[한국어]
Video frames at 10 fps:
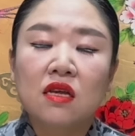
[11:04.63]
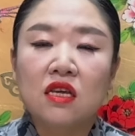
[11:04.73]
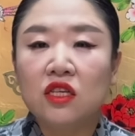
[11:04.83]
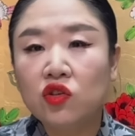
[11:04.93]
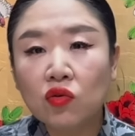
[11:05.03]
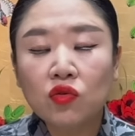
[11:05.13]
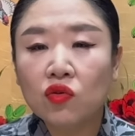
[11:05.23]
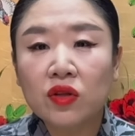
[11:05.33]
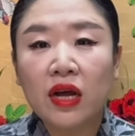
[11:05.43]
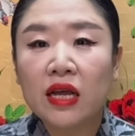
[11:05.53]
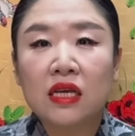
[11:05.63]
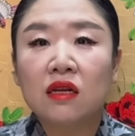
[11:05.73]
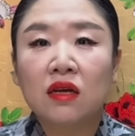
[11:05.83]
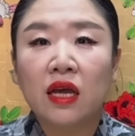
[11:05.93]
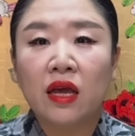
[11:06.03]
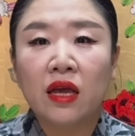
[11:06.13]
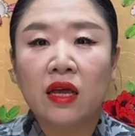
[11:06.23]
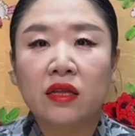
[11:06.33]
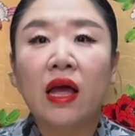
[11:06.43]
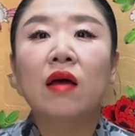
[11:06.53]
이 정도로다가
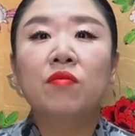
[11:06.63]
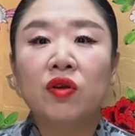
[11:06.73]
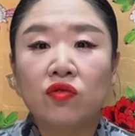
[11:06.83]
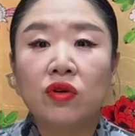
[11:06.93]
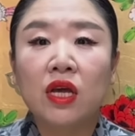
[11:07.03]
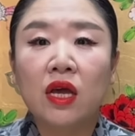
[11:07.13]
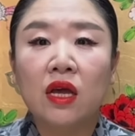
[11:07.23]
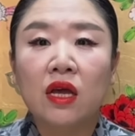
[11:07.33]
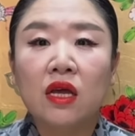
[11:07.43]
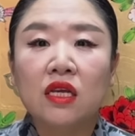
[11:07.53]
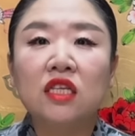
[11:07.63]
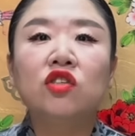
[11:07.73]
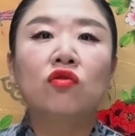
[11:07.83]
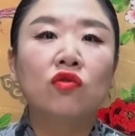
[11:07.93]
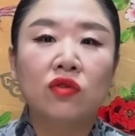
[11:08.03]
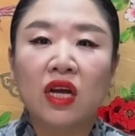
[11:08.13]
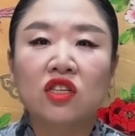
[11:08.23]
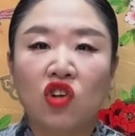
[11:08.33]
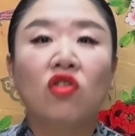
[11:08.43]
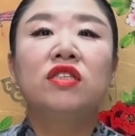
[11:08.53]
이렇게 대한민국이 이 정도로다가
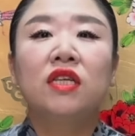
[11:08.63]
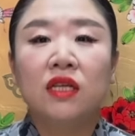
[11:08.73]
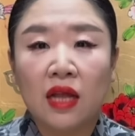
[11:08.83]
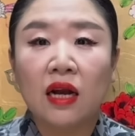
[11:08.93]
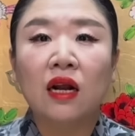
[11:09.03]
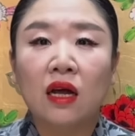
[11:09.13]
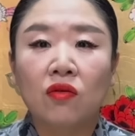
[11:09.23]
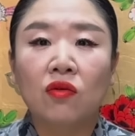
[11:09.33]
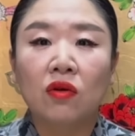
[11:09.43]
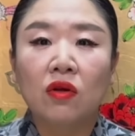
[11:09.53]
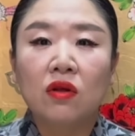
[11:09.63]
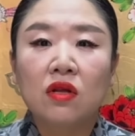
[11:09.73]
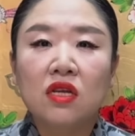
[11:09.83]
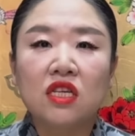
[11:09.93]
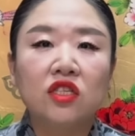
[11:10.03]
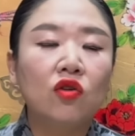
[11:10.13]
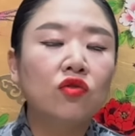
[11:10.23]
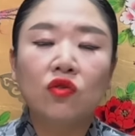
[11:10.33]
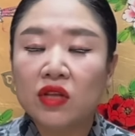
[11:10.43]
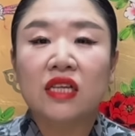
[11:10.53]
저지린 나라라고 이
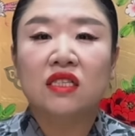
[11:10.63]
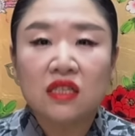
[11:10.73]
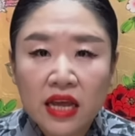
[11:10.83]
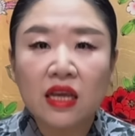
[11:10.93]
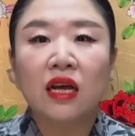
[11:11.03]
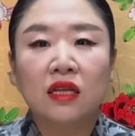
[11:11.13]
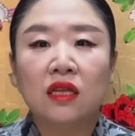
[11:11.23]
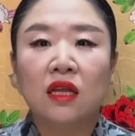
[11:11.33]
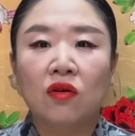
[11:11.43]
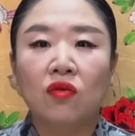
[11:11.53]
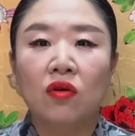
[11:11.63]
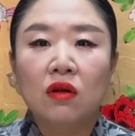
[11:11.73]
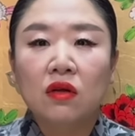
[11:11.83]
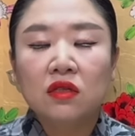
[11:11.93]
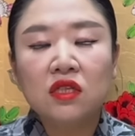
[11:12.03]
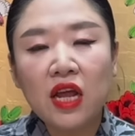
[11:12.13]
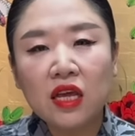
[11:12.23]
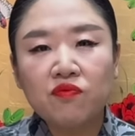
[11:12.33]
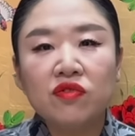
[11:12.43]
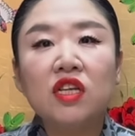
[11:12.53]
정도로다가 쓰레기가 됐다고
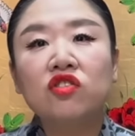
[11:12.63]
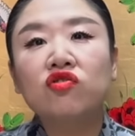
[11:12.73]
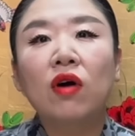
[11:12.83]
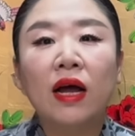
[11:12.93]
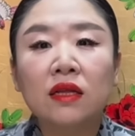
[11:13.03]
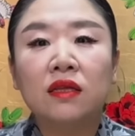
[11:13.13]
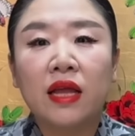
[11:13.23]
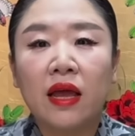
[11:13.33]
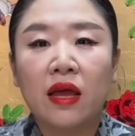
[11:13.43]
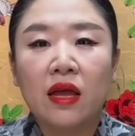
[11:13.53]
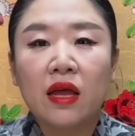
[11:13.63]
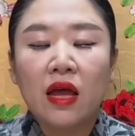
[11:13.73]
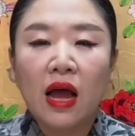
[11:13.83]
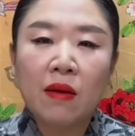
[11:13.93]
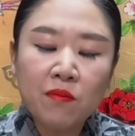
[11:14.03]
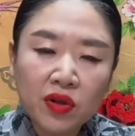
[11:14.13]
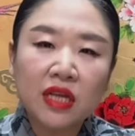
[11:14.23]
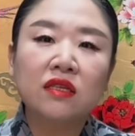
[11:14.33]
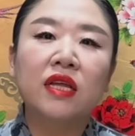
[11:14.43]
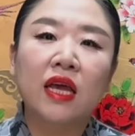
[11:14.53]
쓰레기 분리수거하는데 한
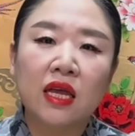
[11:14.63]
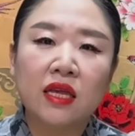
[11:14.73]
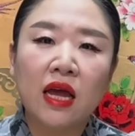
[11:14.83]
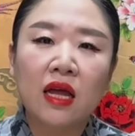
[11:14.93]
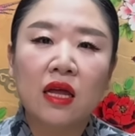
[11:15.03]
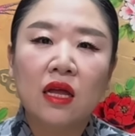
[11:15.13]
번에서 되겠냐?